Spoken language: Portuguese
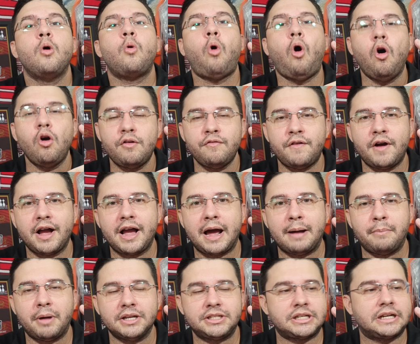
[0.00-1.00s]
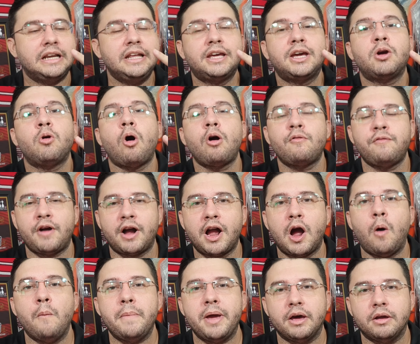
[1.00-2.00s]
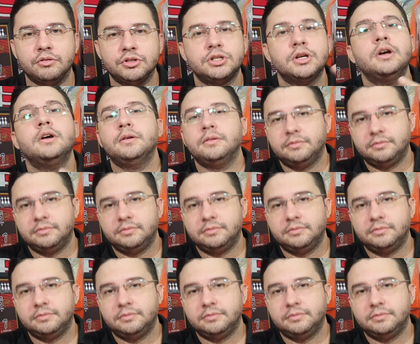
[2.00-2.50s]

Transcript: qual que vai ganhar mais clique, qual que vai ganhar menos.